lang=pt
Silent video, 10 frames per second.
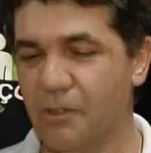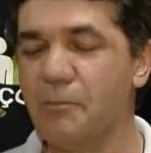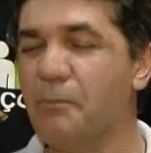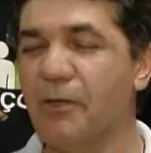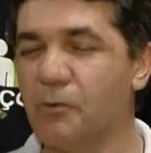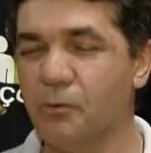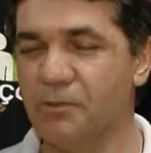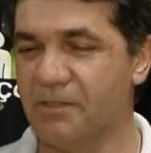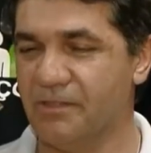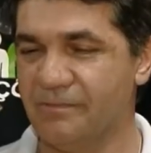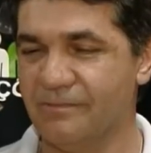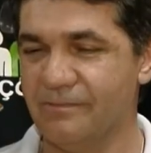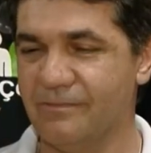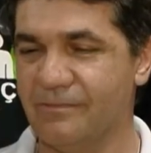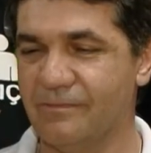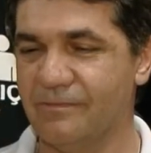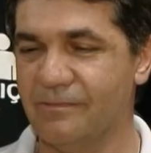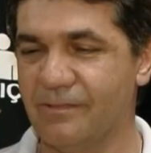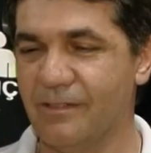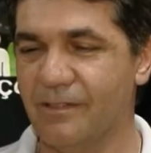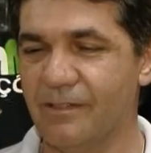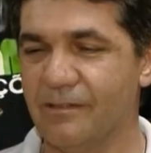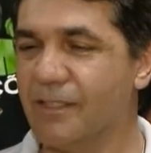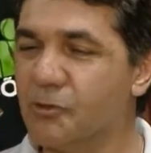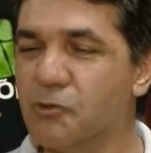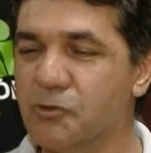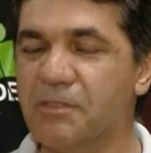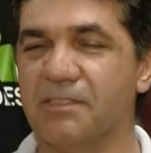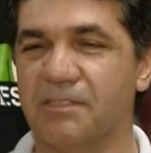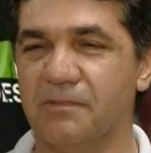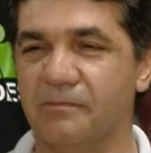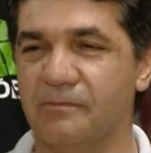Não me pergunte da justiça,